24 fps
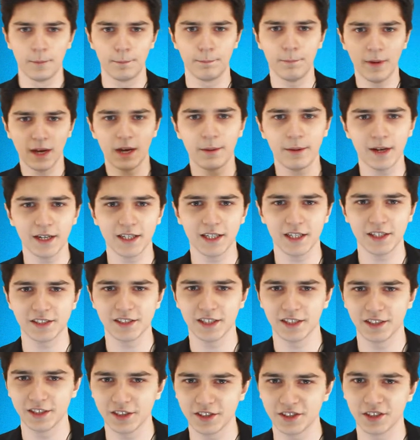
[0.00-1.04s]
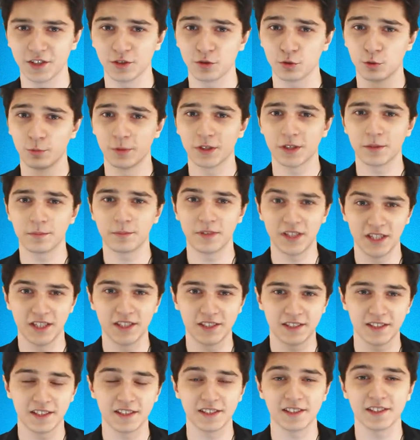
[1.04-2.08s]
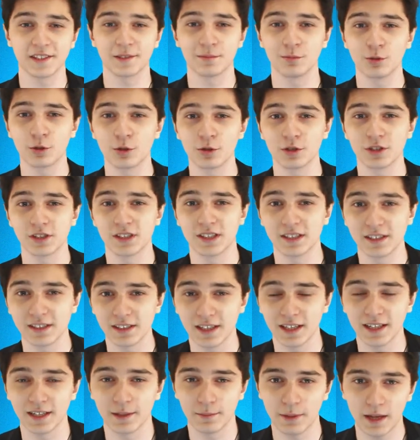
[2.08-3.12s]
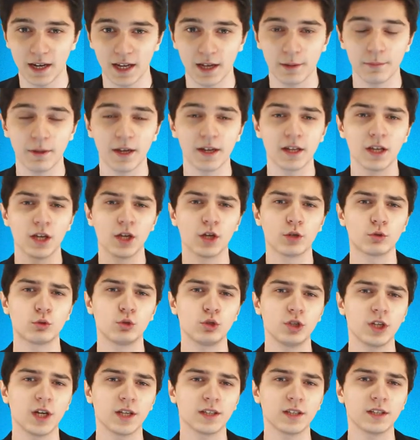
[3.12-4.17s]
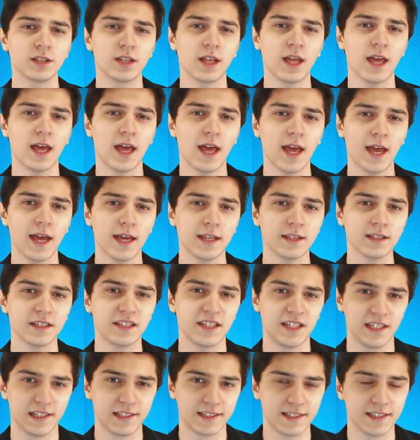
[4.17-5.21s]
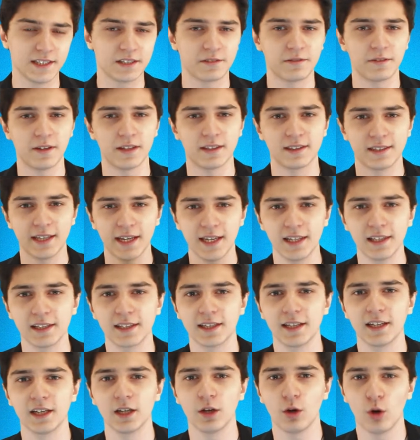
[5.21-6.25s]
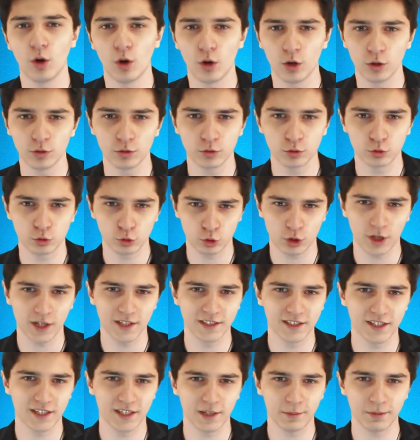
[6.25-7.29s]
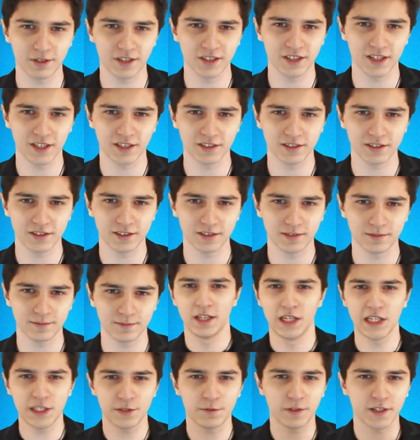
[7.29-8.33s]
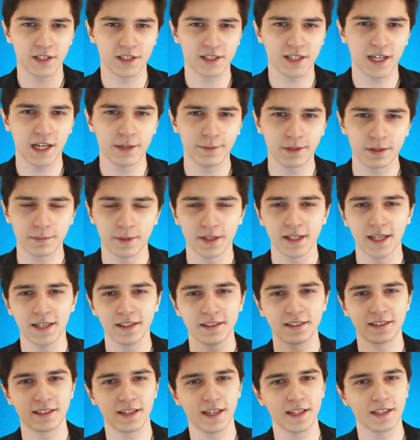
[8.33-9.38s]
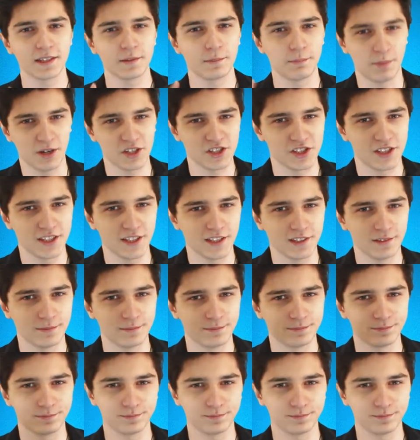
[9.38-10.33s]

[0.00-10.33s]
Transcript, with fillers: Merhaba arkadaşlar nasılsınız? Umarım iyisinizdir. Bugün sizlerle beraber dünyanın en ilginç ve tehlikeli 10 su kaydırağına bakacağız. Hiç vakit kaybetmeden direkt başlayalım.